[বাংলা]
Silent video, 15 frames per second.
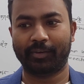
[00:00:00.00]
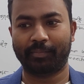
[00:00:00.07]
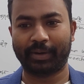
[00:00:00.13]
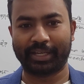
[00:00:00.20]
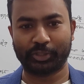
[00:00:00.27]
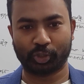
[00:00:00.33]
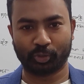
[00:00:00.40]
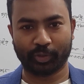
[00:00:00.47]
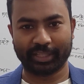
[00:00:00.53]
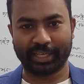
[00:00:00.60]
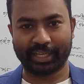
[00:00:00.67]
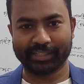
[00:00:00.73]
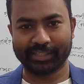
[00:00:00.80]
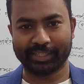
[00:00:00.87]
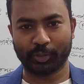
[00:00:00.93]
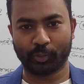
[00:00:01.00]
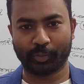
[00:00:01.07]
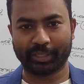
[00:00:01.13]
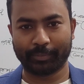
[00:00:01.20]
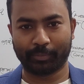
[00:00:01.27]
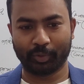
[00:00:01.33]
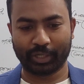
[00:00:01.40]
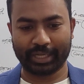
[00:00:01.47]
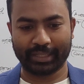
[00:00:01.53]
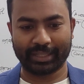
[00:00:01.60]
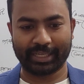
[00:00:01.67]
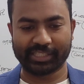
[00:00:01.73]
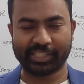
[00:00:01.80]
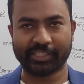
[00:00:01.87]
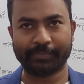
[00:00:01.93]
প্রায় সময় দেখা যায় এই টপিকটা
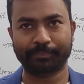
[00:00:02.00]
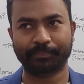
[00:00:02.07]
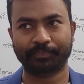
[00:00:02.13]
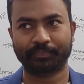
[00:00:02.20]
পরীক্ষাতে আসে